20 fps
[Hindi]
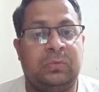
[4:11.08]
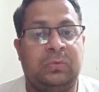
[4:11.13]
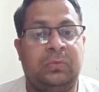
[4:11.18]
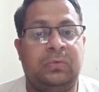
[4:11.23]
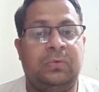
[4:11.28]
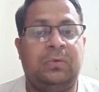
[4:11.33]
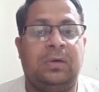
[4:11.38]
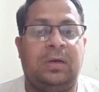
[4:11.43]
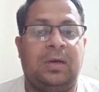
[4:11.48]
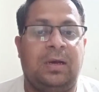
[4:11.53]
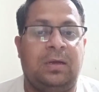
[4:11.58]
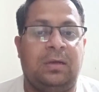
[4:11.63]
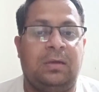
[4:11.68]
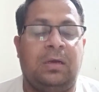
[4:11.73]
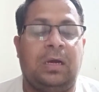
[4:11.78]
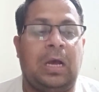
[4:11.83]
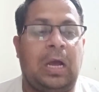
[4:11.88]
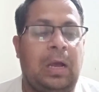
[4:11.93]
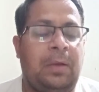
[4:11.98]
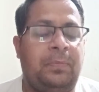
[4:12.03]
तो
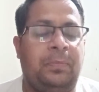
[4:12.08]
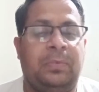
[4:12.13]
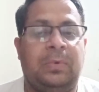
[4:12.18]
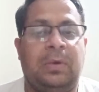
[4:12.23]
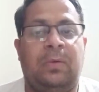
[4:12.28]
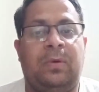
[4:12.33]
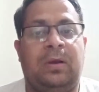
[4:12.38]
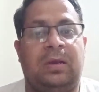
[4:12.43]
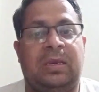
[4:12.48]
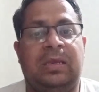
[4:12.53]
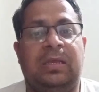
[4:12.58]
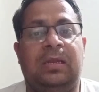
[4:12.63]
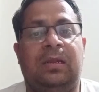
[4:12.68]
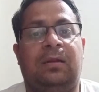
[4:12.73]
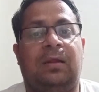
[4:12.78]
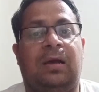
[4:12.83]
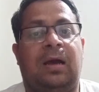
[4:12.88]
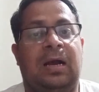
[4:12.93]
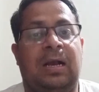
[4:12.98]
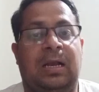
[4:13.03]
आपका
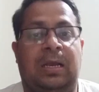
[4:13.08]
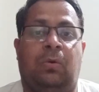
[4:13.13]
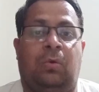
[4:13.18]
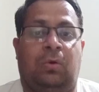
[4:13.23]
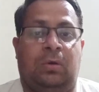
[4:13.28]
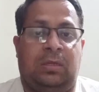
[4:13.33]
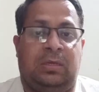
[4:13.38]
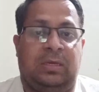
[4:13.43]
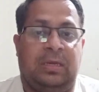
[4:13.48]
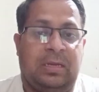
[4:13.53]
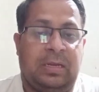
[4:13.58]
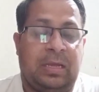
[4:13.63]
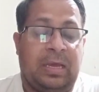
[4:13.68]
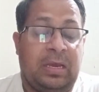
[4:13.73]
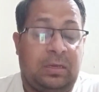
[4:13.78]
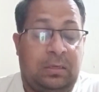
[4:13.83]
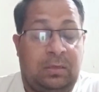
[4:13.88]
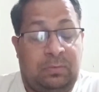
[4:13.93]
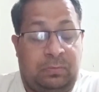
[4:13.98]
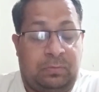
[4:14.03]
वकील आगे होकर कह
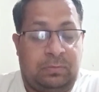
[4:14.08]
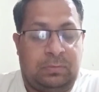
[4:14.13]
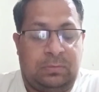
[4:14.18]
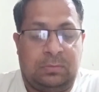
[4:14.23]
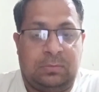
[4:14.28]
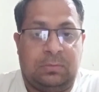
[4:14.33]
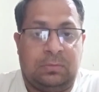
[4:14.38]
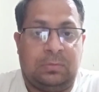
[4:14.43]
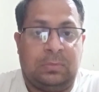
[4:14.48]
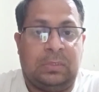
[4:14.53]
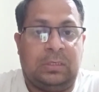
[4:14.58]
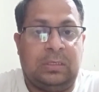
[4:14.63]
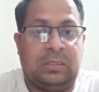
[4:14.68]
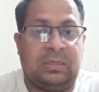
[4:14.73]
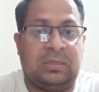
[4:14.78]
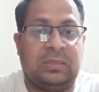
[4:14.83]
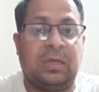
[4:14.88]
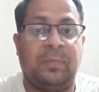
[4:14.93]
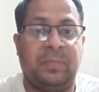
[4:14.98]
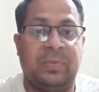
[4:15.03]
रहा है कि
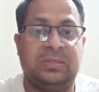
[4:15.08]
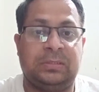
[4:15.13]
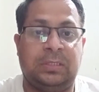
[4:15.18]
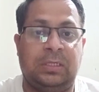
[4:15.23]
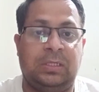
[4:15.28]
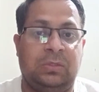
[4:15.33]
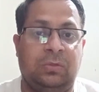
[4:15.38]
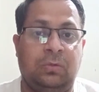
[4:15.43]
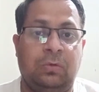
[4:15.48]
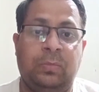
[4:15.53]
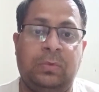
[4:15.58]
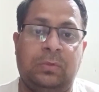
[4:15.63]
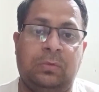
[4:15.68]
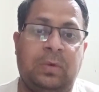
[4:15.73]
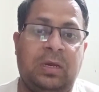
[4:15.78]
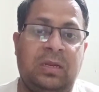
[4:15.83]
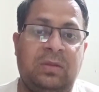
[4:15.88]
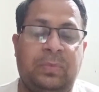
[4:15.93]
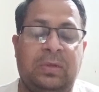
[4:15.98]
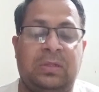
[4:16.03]
इतना पैसा दे दो मैं
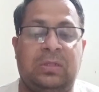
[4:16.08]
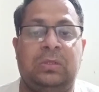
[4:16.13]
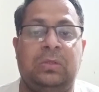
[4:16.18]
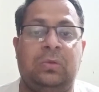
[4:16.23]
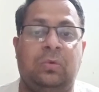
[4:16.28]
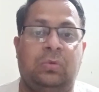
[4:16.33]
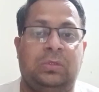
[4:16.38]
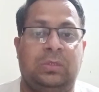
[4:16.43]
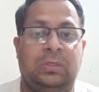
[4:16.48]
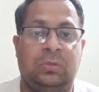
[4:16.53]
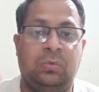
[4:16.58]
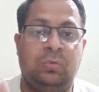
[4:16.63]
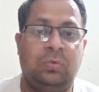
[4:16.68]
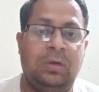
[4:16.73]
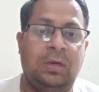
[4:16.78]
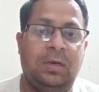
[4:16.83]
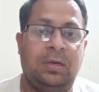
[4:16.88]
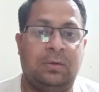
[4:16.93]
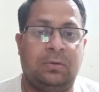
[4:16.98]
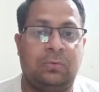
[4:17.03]
तुम्हारी पत्नी को दे
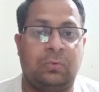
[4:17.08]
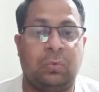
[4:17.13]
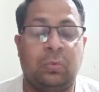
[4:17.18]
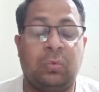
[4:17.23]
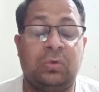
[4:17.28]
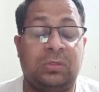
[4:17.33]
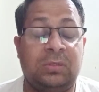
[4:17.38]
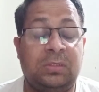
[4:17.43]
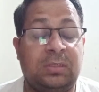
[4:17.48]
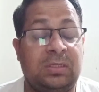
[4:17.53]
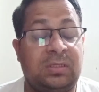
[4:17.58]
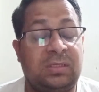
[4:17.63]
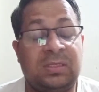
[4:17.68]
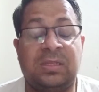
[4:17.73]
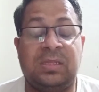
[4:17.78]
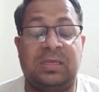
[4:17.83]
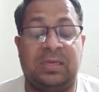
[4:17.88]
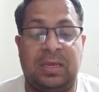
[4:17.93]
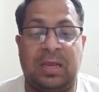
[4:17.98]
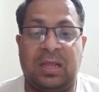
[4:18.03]
दूंगा कोर्ट से
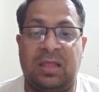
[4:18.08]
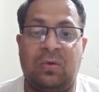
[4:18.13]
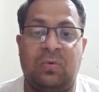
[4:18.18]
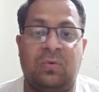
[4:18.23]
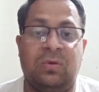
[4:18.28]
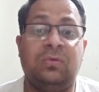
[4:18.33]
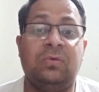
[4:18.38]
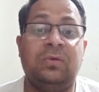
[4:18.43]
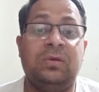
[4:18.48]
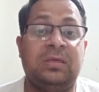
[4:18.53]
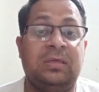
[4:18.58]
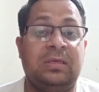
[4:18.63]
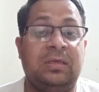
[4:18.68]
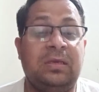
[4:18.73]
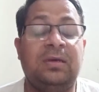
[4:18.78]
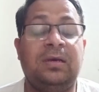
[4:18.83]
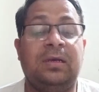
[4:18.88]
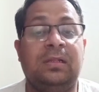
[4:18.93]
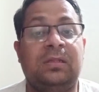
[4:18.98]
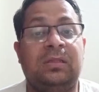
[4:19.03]
रसीद लेके आ जाऊंगा तो
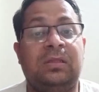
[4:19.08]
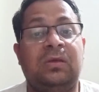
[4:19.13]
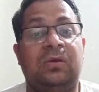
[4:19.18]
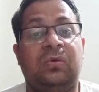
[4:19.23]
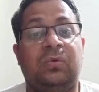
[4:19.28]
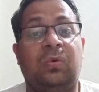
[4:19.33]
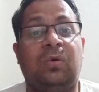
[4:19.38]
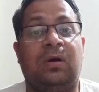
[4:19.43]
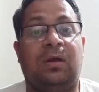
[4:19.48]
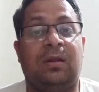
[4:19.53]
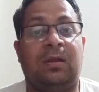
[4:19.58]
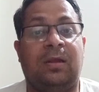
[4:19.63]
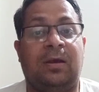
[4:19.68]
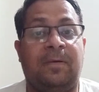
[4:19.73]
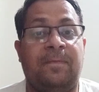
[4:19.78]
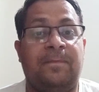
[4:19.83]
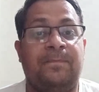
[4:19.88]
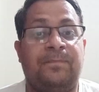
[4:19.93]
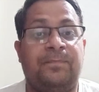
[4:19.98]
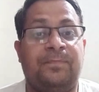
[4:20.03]
ये गलती क्यों
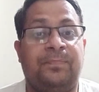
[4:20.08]
करना